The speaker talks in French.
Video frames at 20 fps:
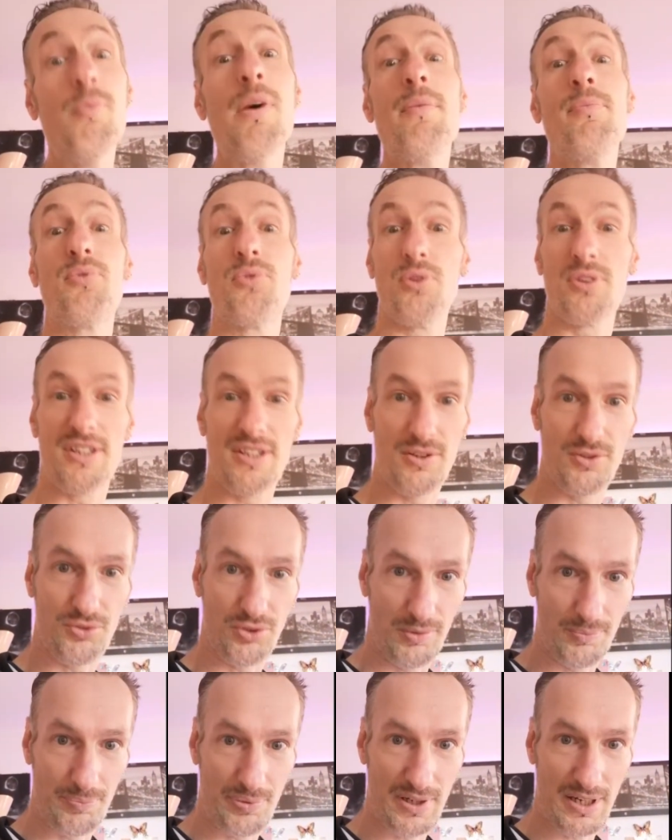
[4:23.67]
même ceux qui ne le
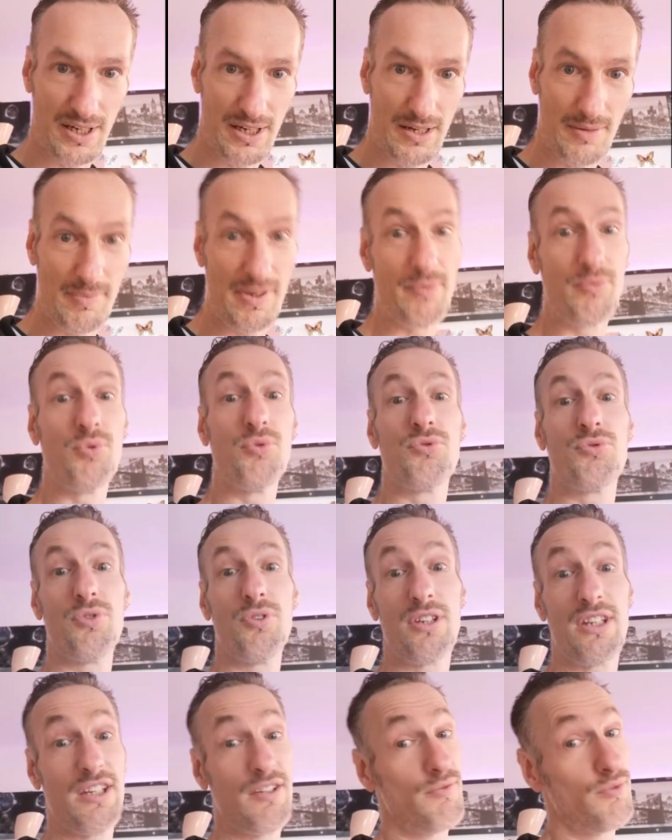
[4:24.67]
sont pas, même tous
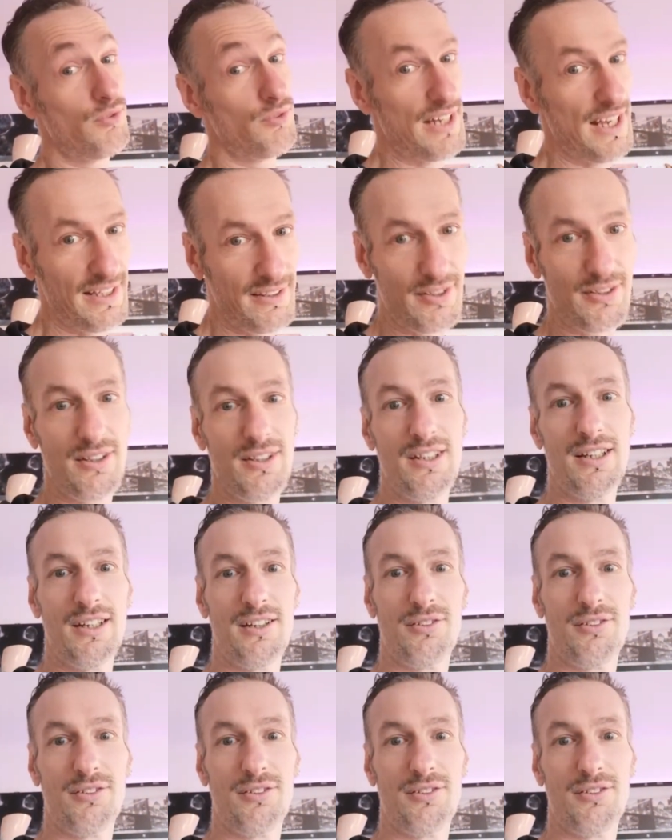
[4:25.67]
ceux qui vont l'être.